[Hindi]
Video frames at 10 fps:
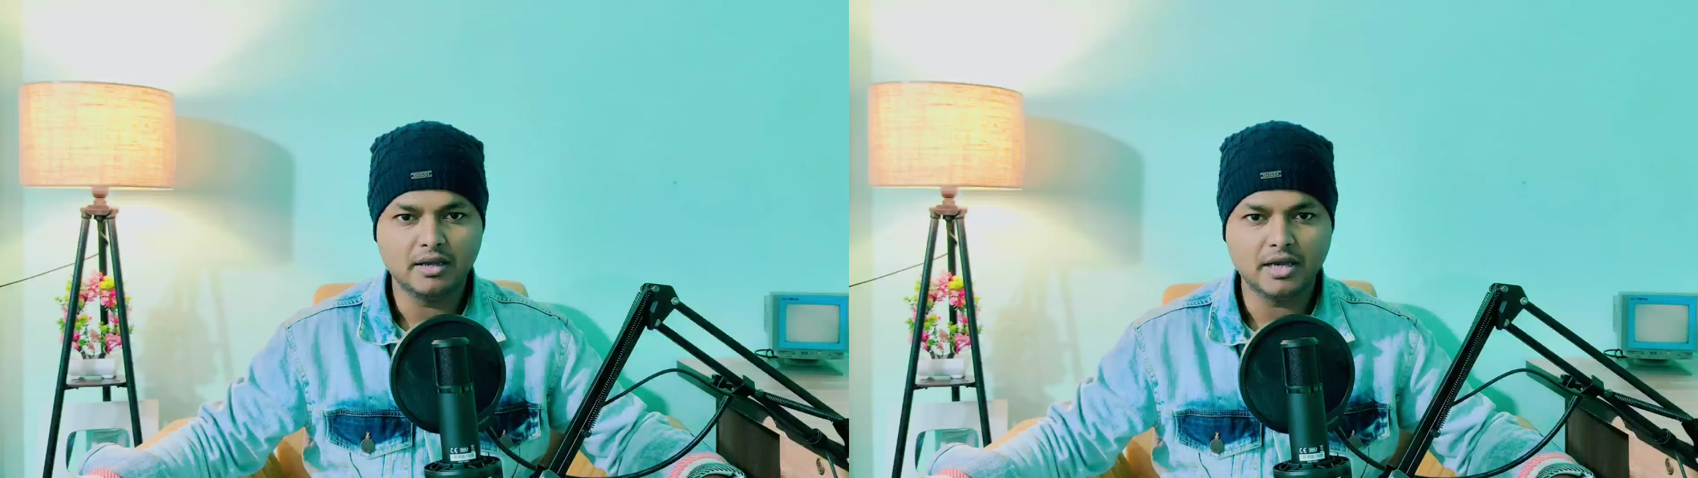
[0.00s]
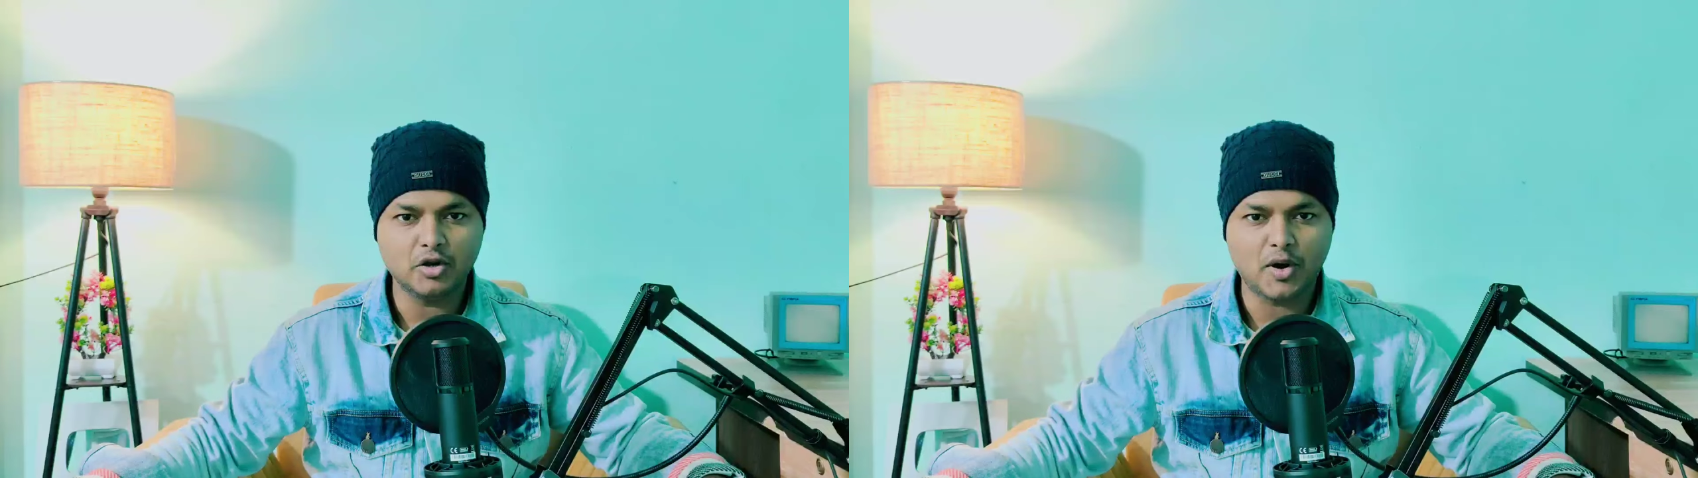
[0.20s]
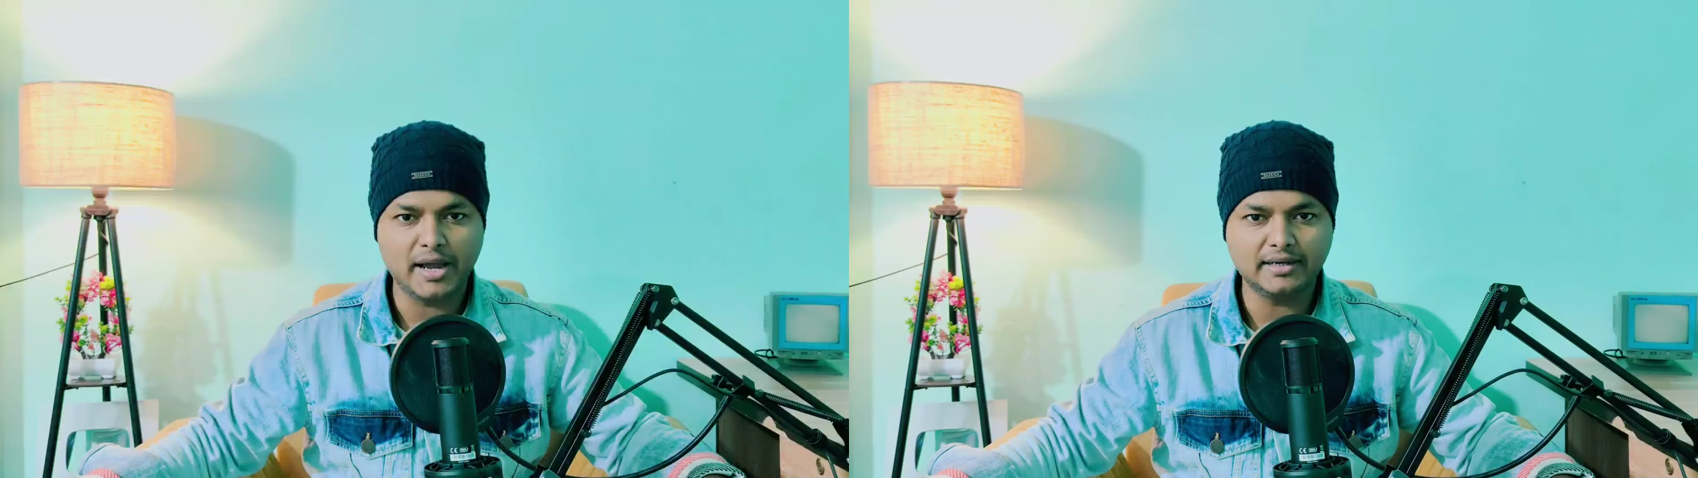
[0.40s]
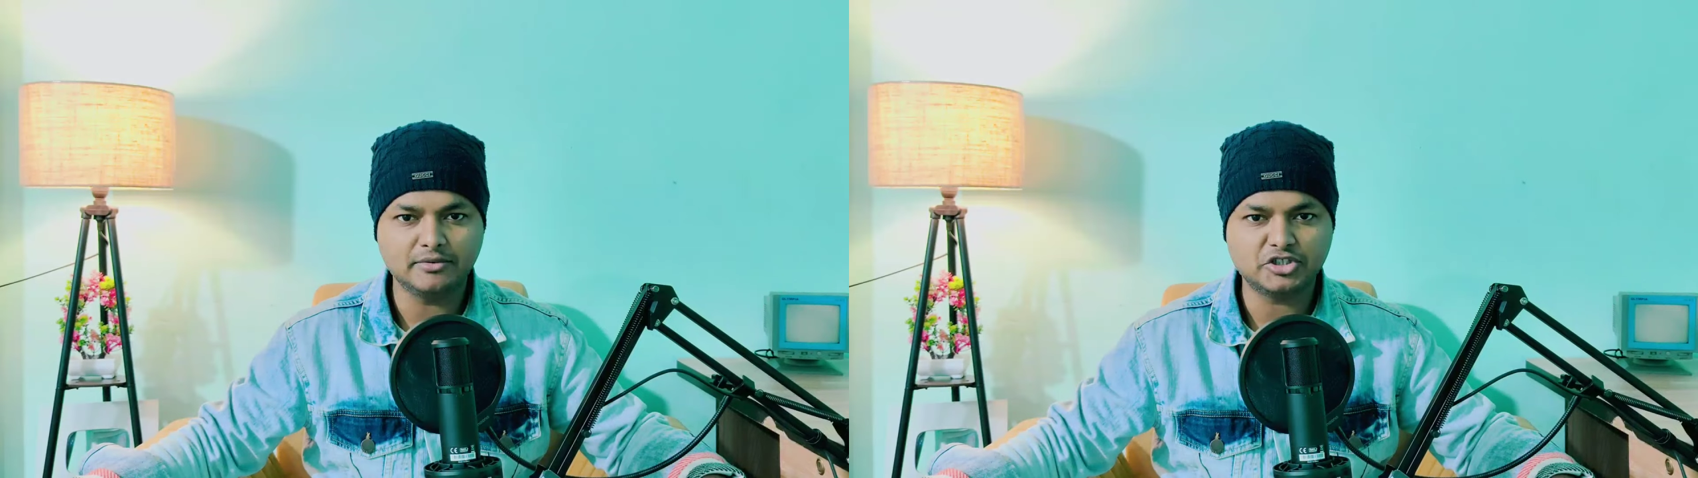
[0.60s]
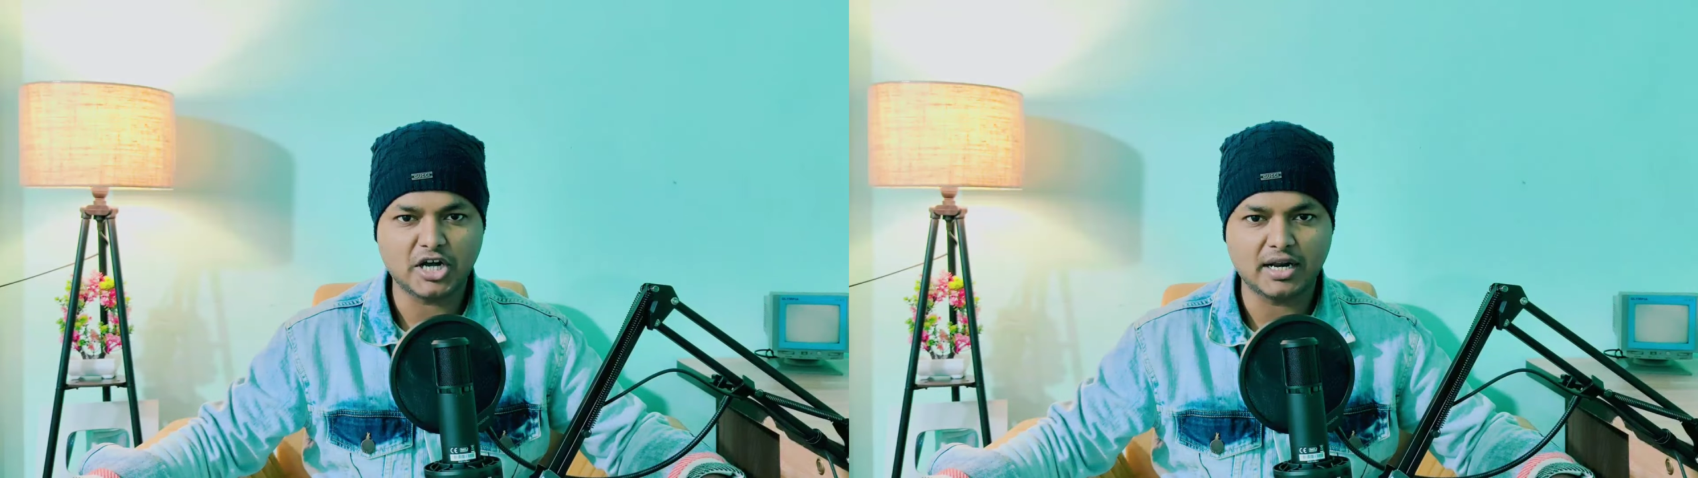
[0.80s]
हेलो हाय
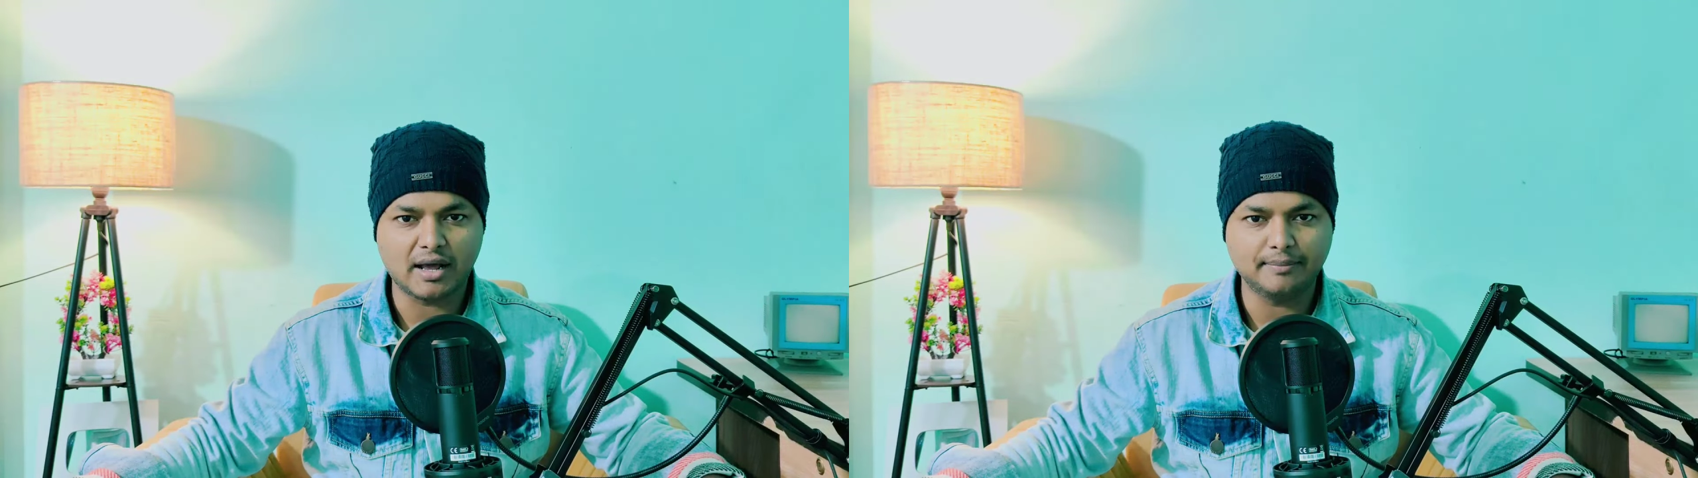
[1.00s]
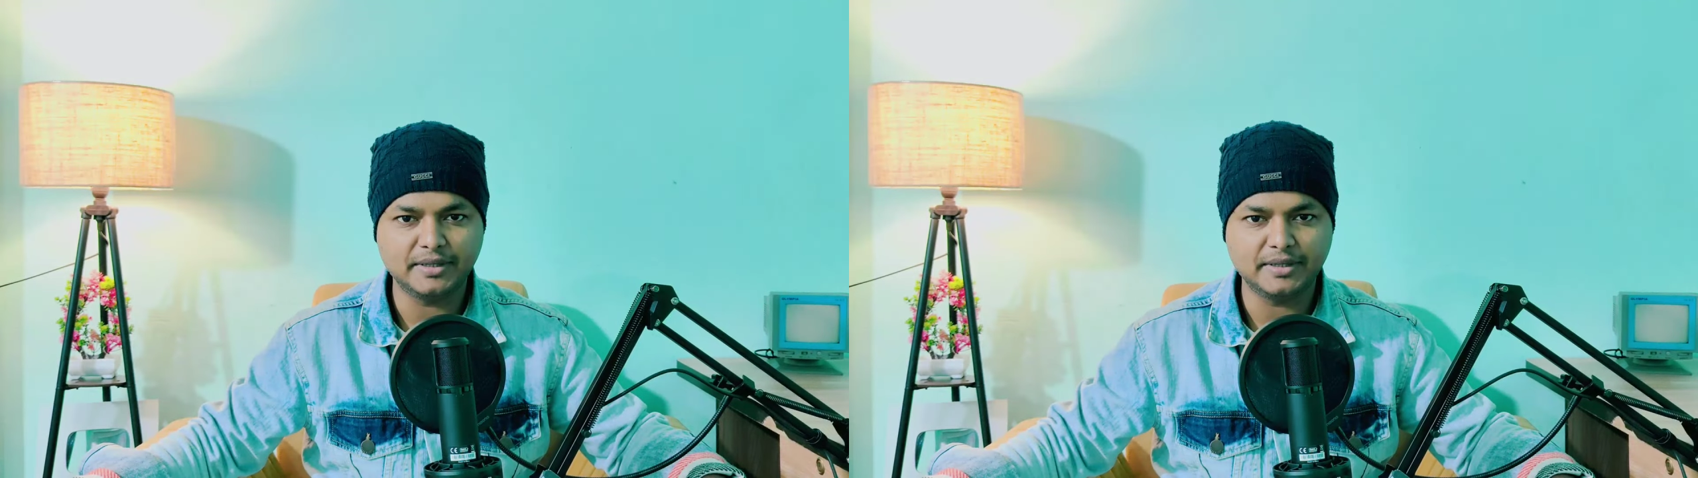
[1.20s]
नमस्कार आप